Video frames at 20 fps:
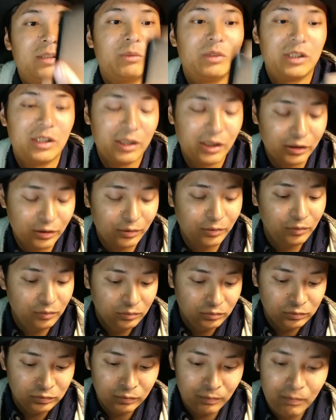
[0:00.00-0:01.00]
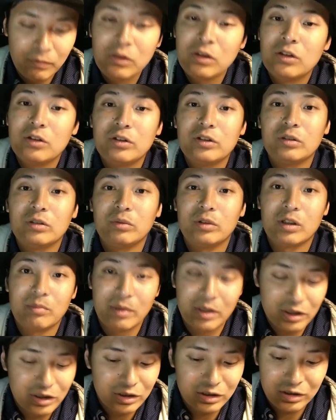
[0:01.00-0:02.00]
もいいかなというふうに思い
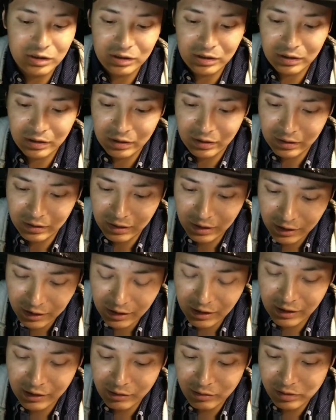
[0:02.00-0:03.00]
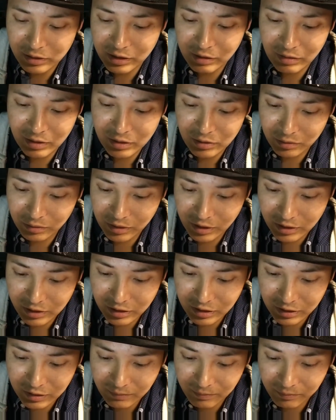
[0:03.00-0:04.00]
ます。はい、IOST は以上で
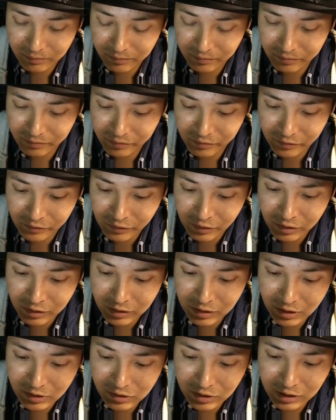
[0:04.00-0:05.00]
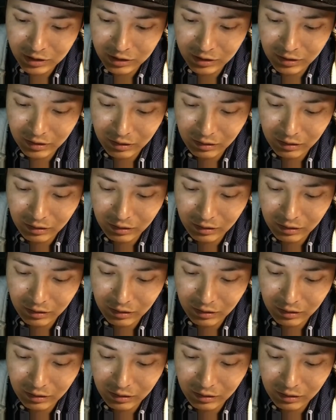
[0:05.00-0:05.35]
す。じゃあ次。